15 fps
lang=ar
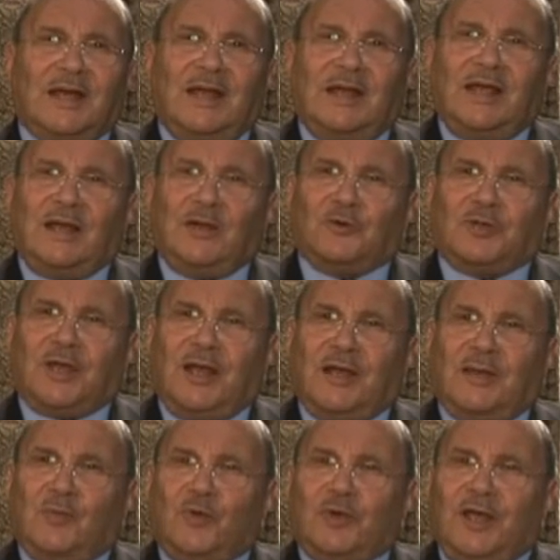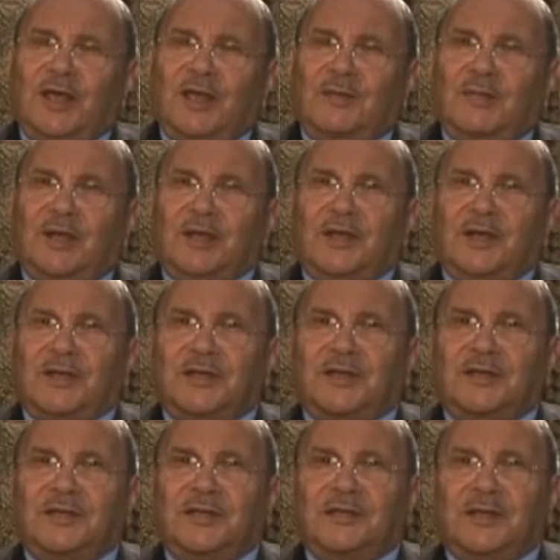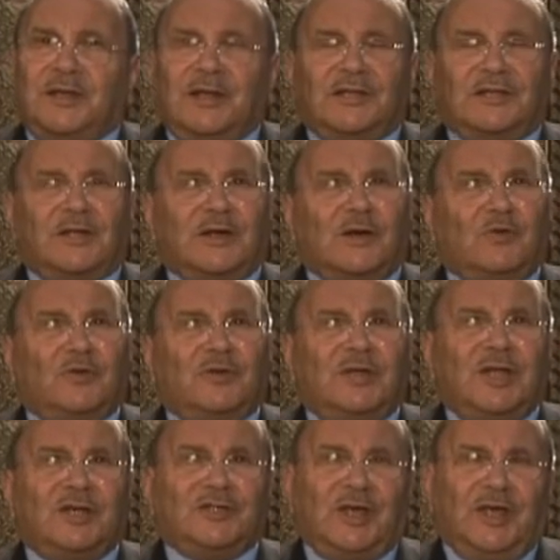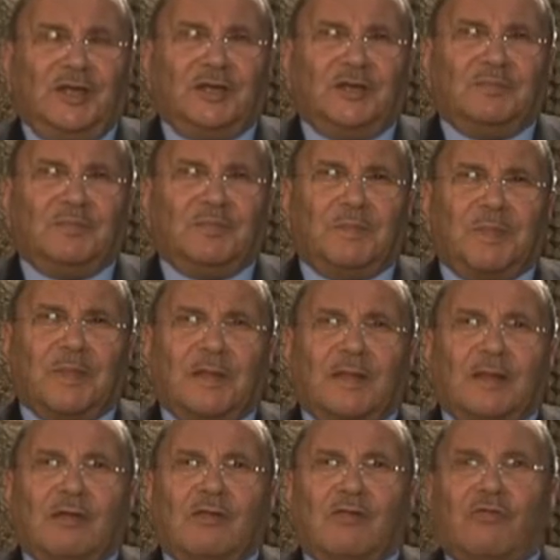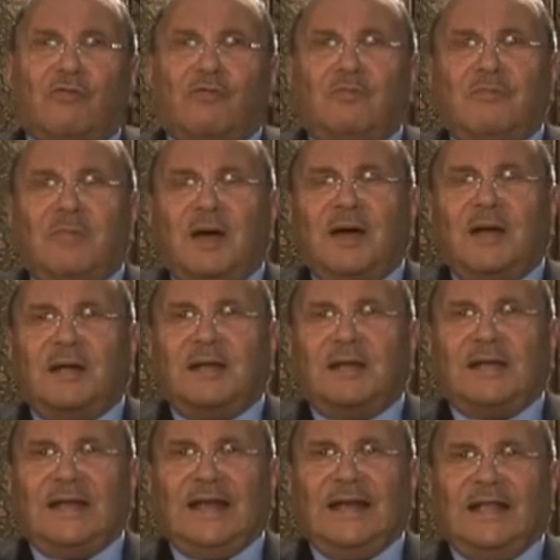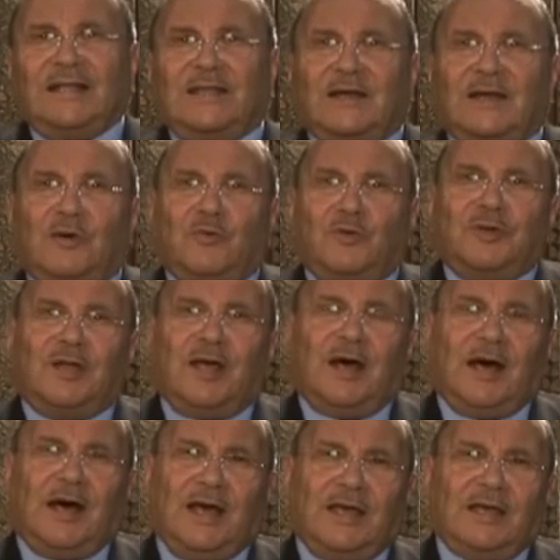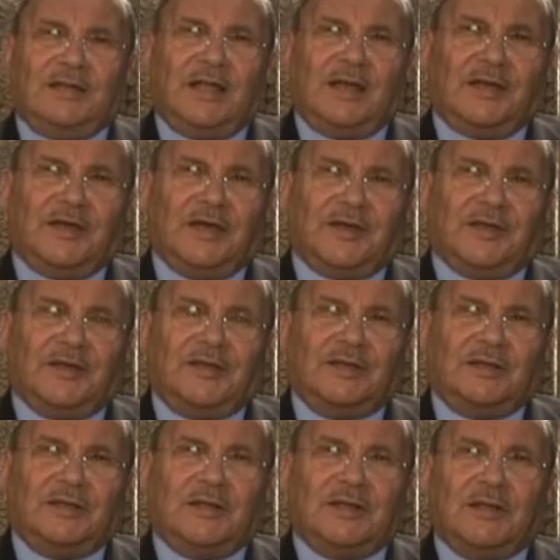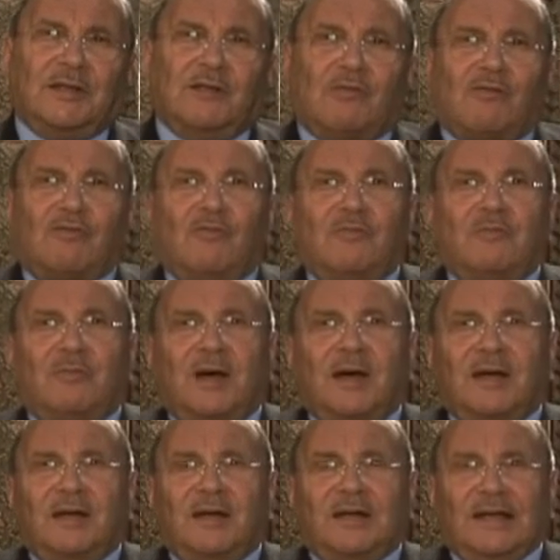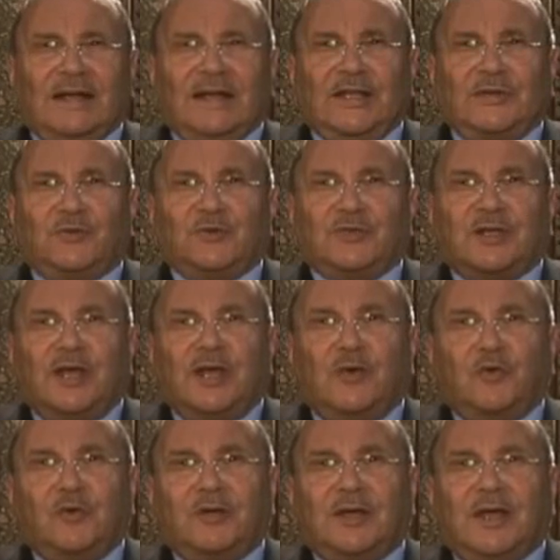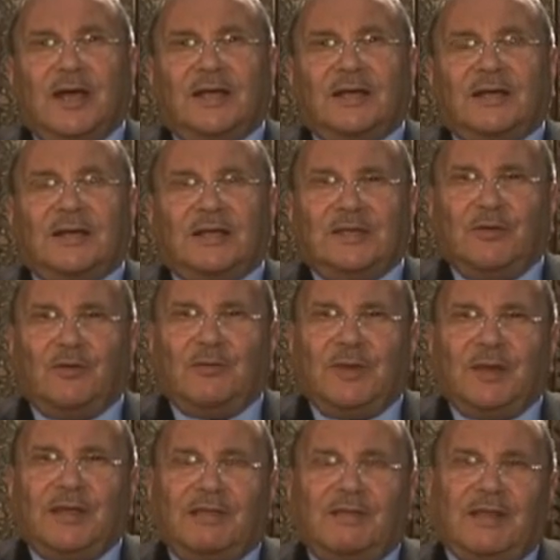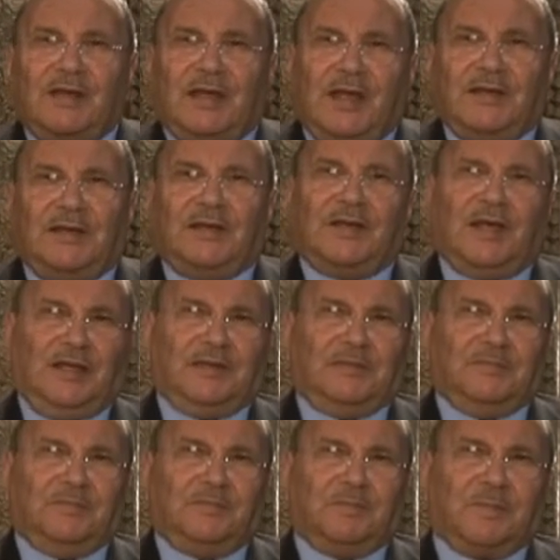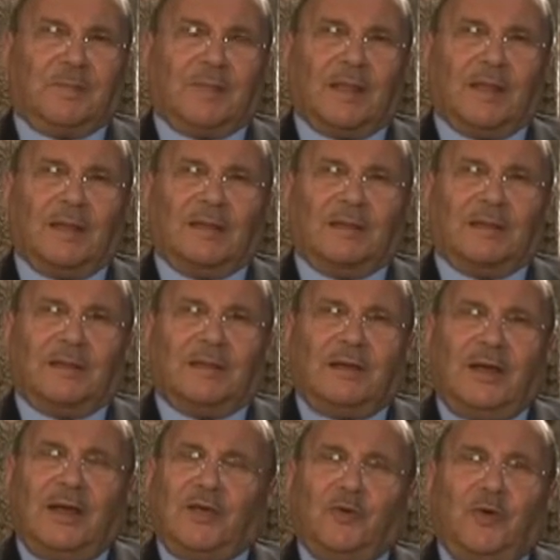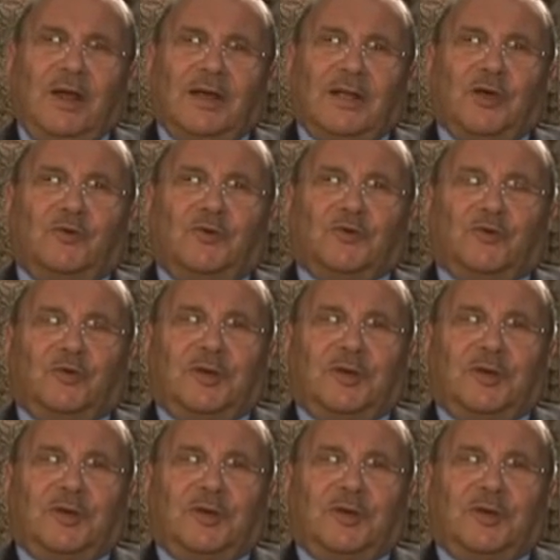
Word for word: كلا لو تعلمون علم اليقين لترون الجحيم ثم لترونها عين اليقين ثم لتسألن يومئذ عن النعيم أيها الإخوة